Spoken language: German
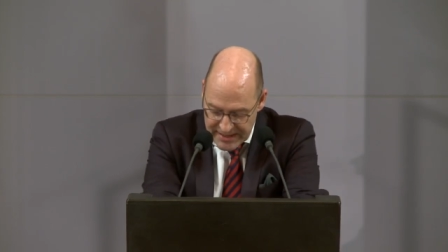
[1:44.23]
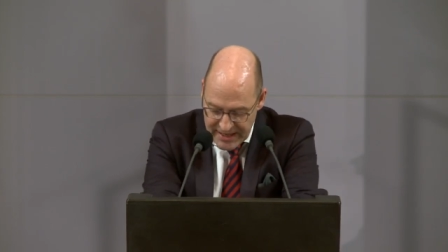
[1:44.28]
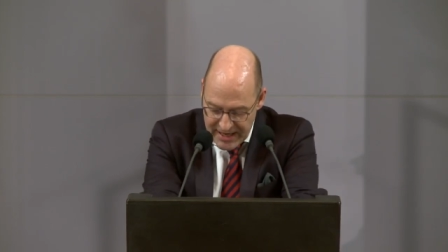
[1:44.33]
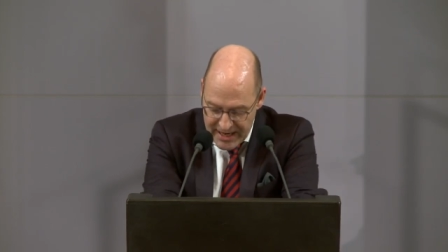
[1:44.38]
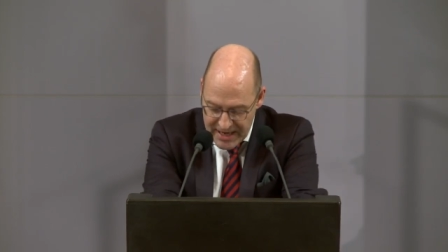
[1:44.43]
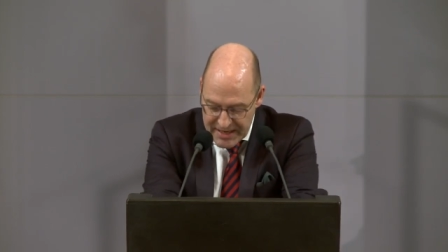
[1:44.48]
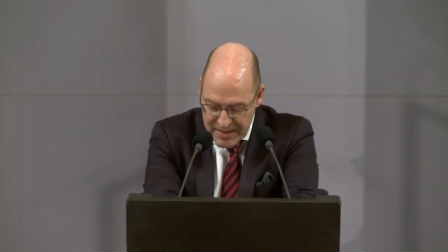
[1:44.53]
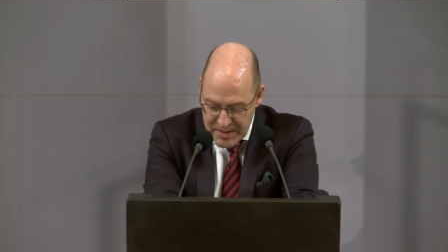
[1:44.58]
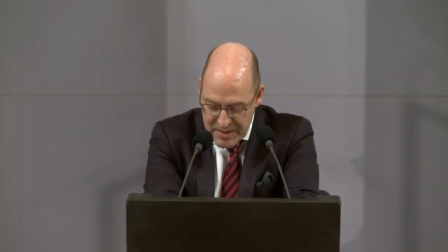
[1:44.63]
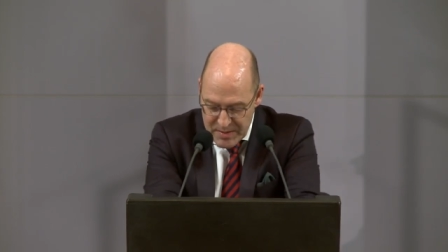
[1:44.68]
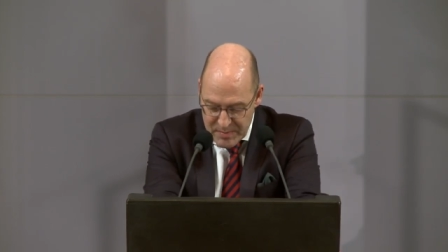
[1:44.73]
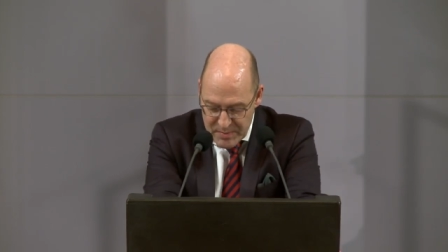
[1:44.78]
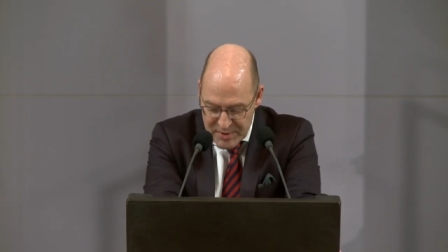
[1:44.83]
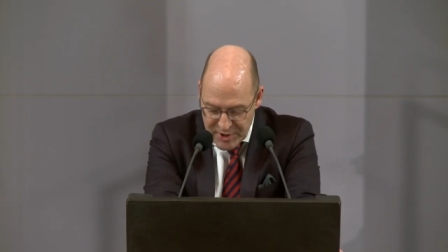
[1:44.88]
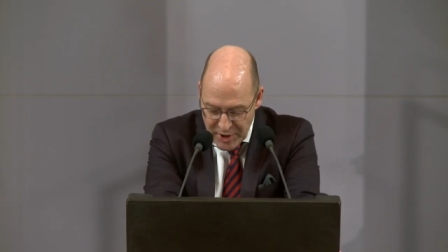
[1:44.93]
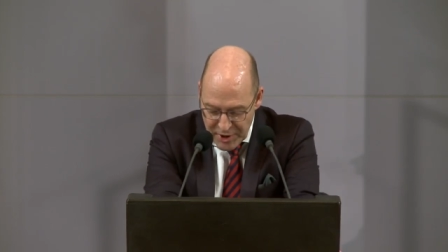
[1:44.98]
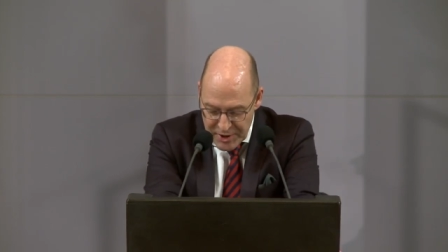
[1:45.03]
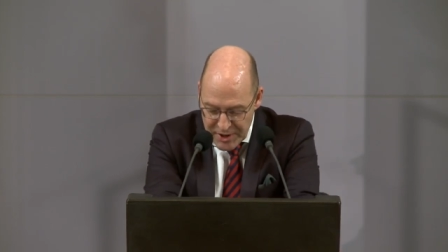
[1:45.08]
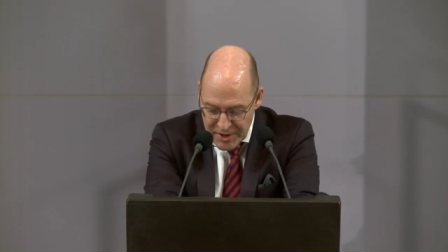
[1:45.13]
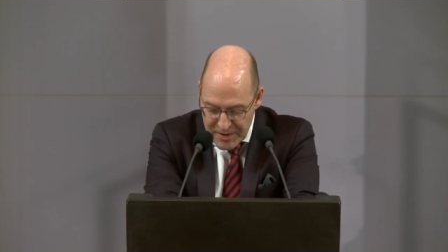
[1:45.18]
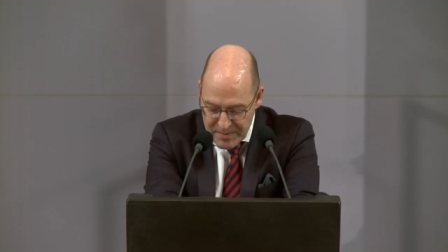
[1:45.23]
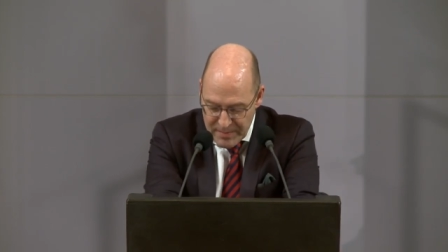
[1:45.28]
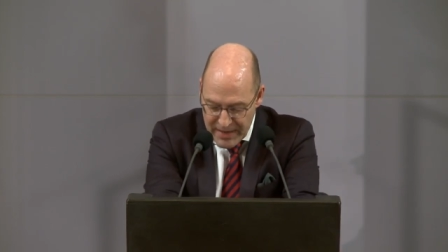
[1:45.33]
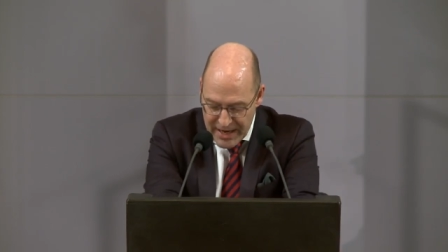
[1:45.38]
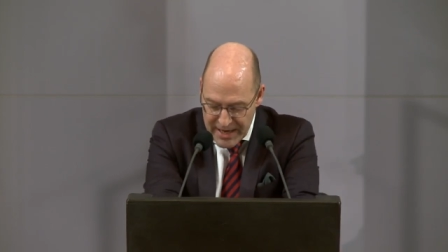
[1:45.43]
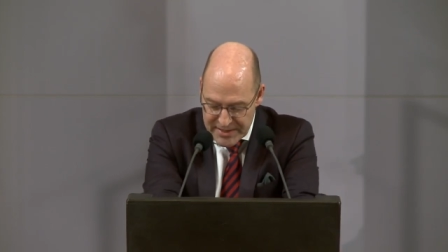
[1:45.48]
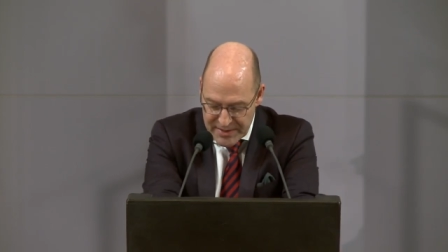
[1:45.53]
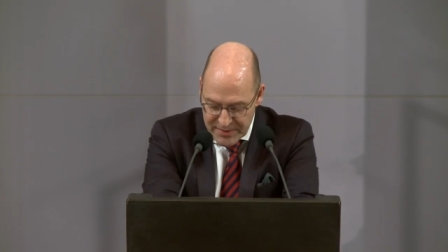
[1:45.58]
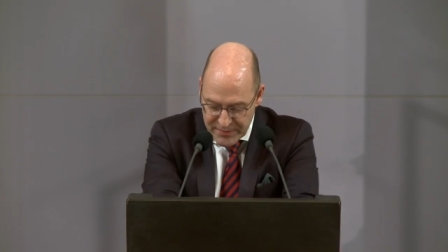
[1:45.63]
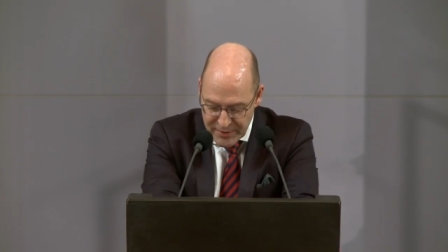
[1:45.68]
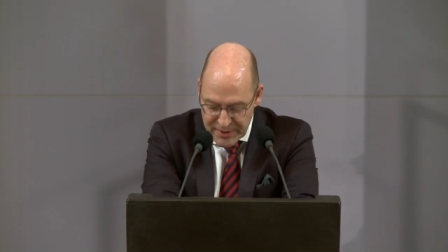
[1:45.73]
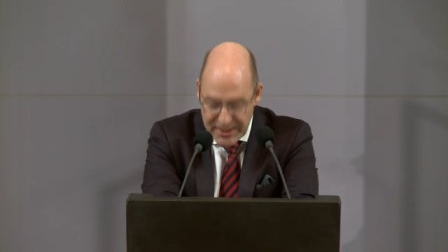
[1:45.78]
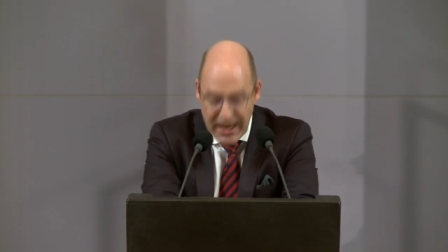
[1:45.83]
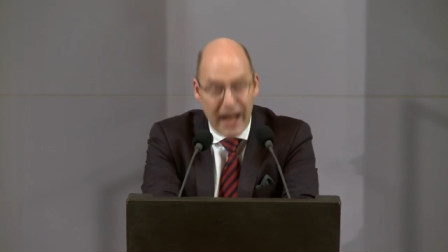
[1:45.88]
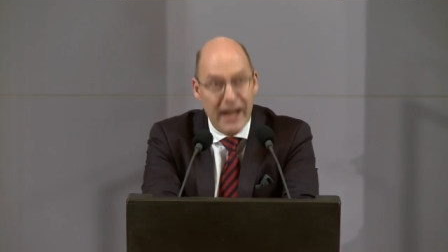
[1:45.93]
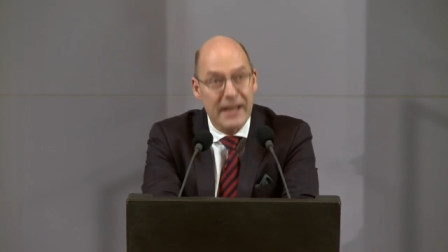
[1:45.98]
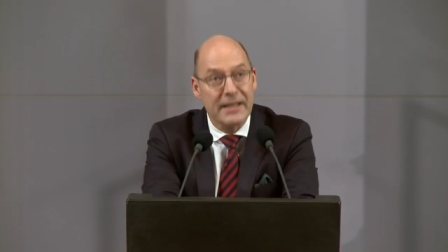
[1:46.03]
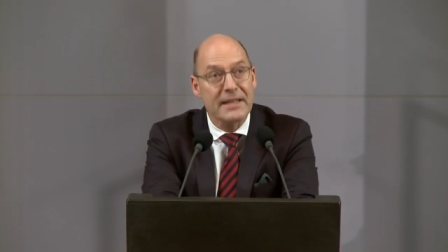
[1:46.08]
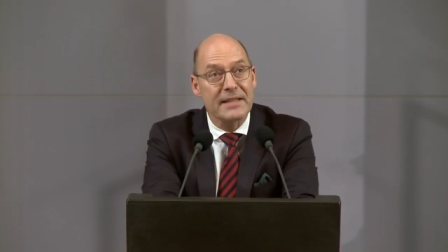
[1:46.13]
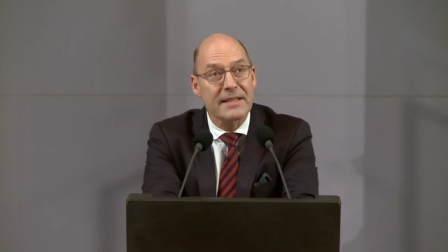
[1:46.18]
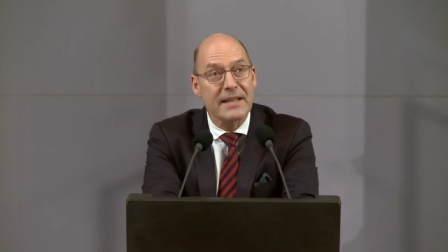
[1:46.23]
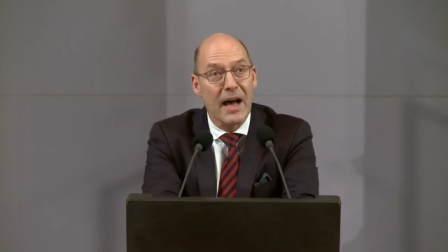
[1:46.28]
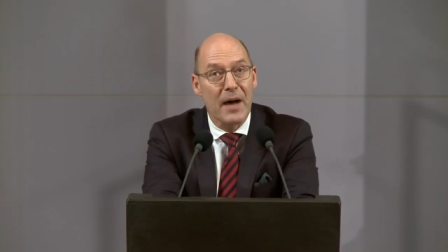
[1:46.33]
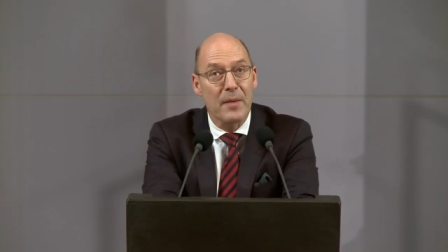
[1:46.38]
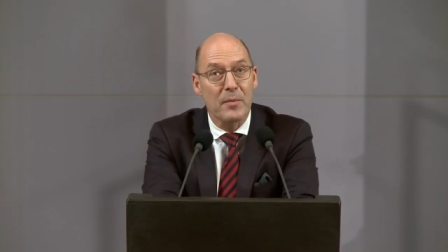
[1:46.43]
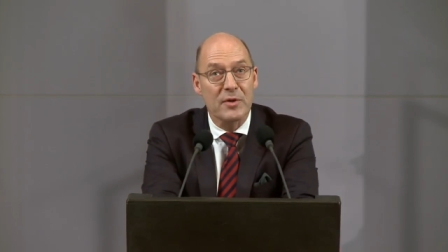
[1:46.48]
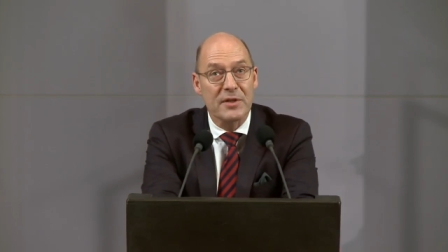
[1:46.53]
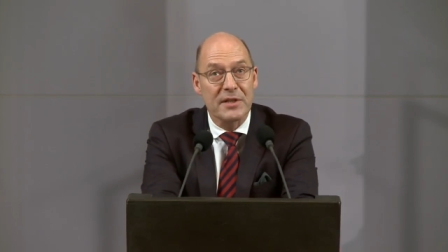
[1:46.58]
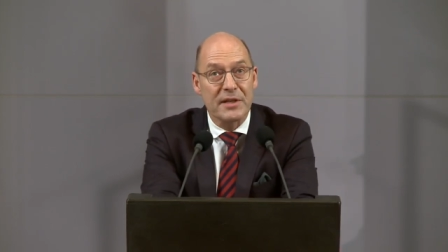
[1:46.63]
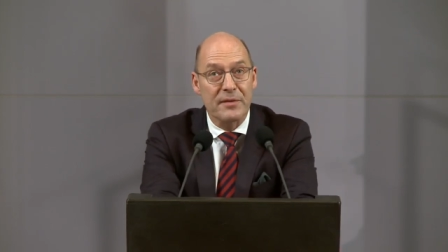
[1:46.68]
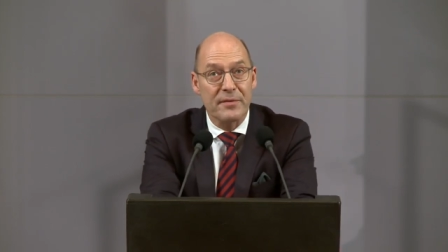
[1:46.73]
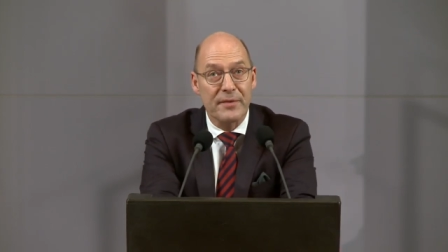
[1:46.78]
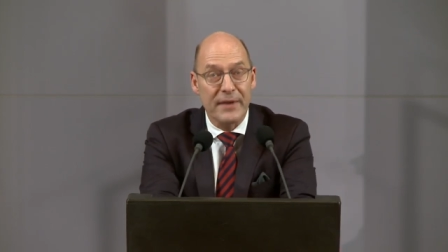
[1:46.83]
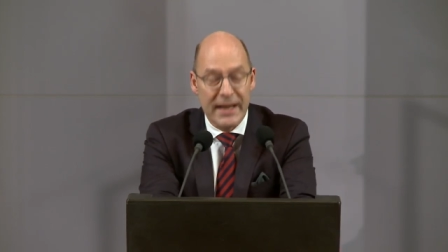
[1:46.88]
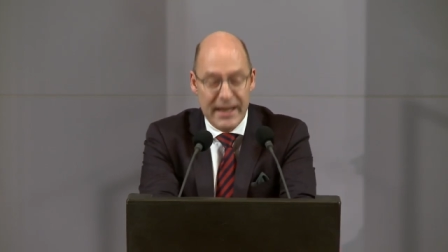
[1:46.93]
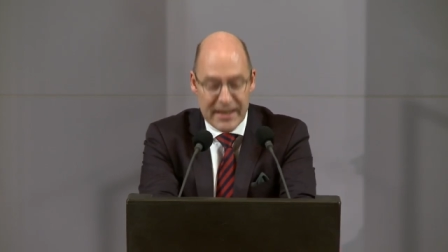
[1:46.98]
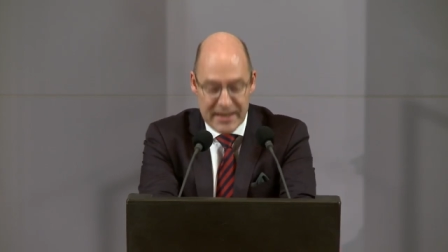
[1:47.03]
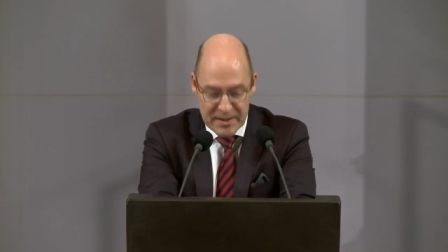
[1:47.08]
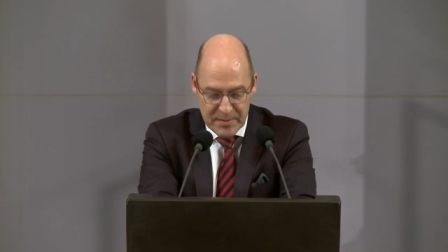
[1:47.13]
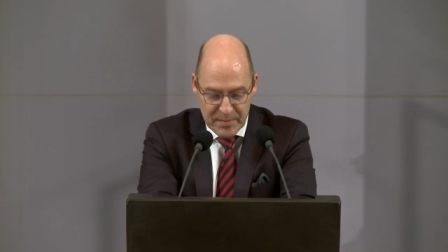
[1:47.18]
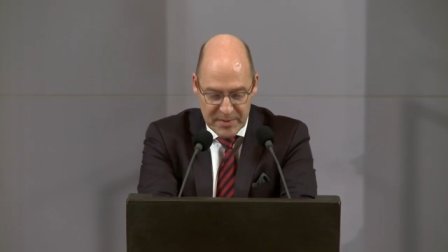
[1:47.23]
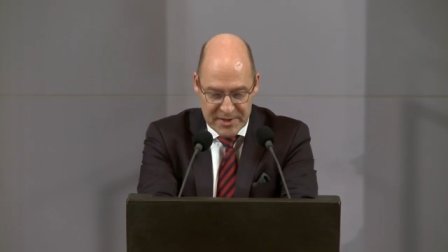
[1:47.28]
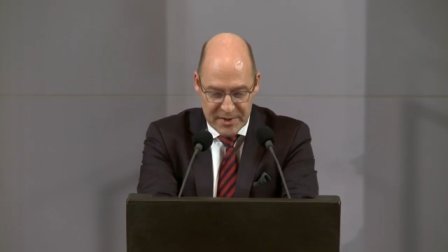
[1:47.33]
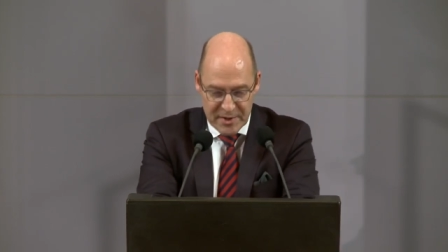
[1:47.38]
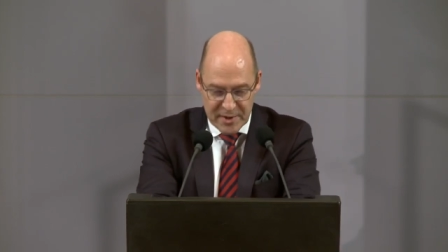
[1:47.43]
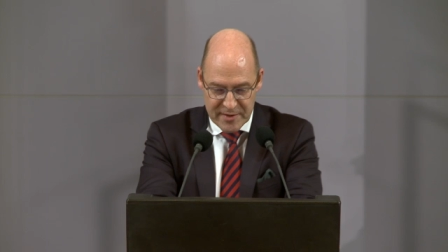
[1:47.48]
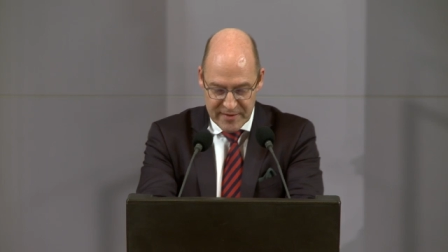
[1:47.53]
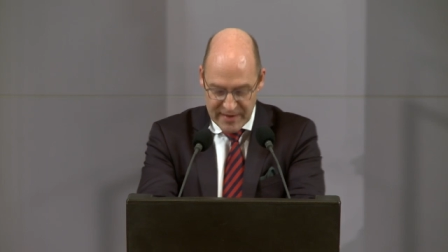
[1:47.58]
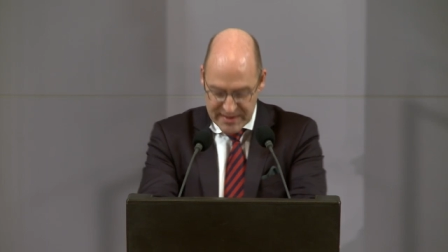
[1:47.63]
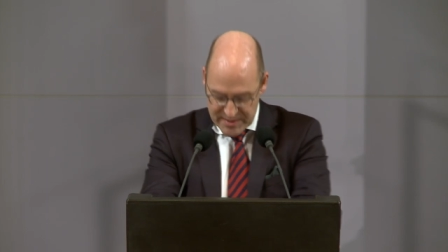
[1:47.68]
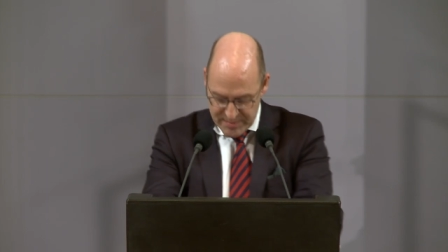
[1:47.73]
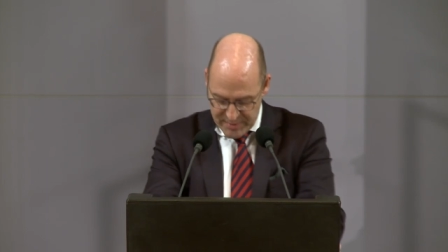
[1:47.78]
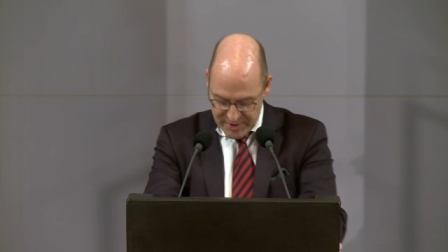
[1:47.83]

gerade in besonderem Maße von Altersarmut gefährdet bzw.